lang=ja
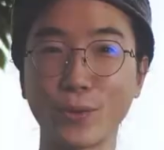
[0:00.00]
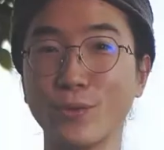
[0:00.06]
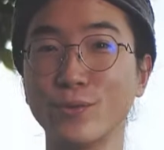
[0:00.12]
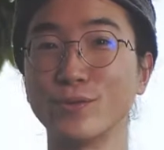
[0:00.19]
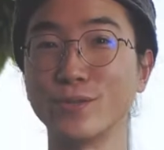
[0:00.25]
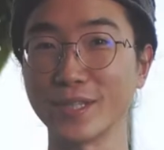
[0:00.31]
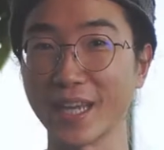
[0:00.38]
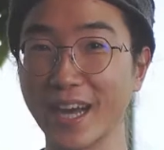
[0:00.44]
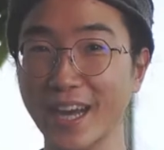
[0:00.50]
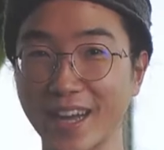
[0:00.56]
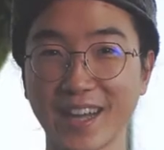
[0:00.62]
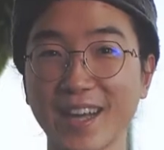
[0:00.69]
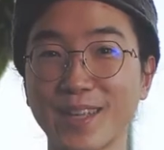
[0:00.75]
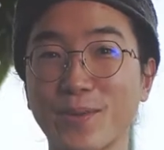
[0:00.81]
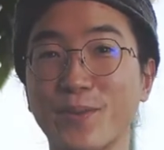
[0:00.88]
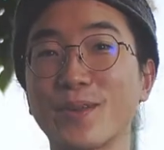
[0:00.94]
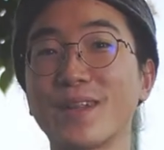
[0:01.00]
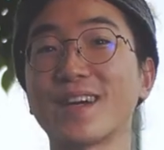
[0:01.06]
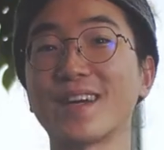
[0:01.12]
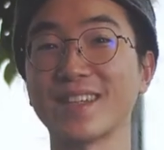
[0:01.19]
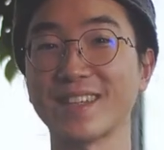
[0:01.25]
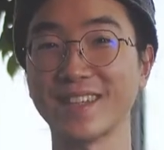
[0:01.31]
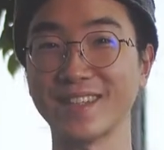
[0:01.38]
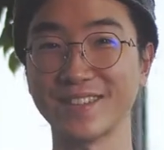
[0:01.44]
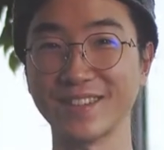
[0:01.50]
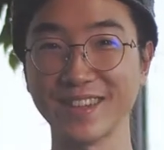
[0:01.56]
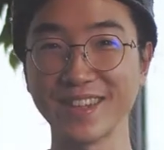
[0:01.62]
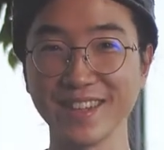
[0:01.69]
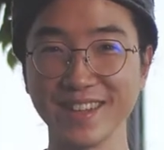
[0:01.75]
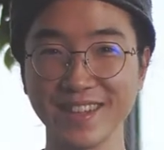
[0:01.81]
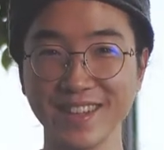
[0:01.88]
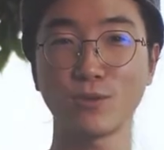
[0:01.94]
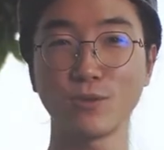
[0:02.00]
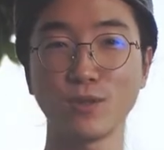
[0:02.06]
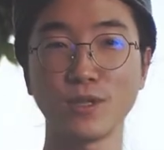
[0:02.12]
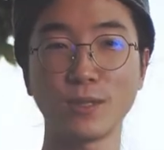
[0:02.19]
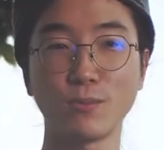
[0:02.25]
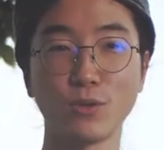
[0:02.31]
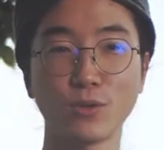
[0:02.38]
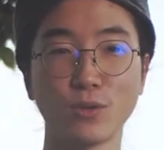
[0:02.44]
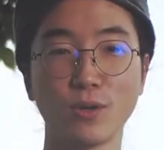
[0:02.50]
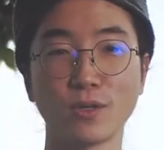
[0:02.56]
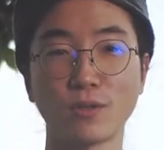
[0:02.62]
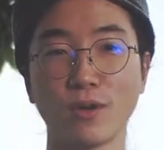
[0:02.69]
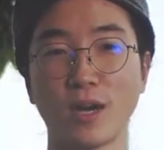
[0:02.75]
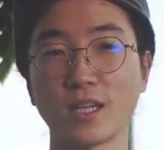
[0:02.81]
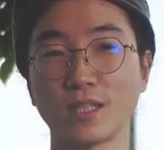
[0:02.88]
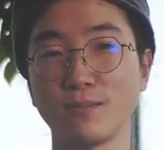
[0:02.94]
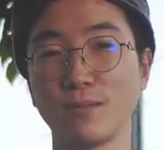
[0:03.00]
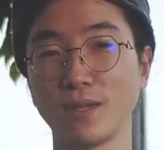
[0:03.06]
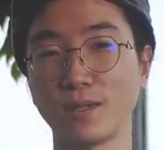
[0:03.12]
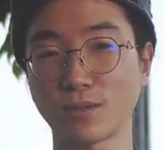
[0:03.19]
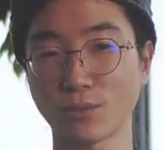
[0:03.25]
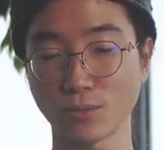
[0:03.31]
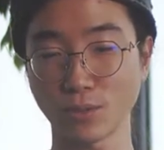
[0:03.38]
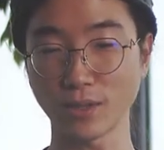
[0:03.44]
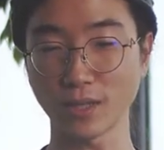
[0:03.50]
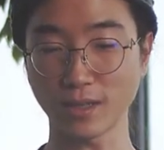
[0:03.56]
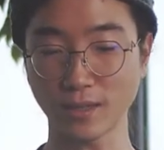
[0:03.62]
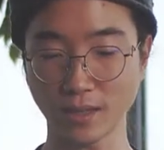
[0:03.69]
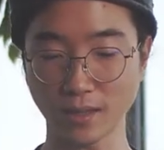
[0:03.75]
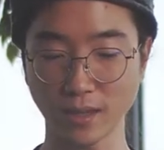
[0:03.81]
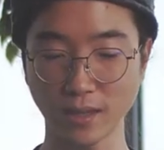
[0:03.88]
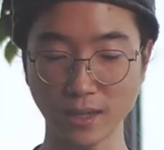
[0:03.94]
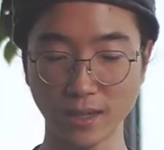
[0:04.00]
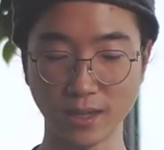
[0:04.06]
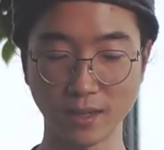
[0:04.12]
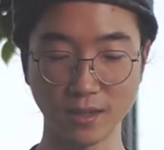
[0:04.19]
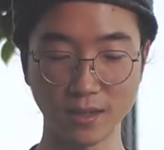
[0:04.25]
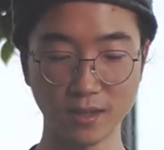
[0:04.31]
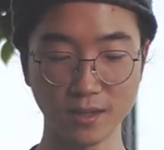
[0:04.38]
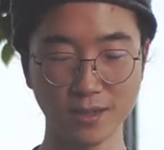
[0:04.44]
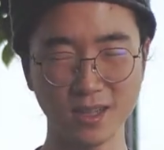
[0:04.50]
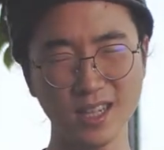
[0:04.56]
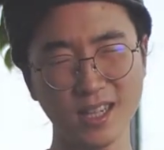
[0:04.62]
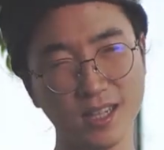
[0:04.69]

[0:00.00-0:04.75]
境封鎖帰ってこれなくなったんですよね急にリモートワークを始めることになってったらなん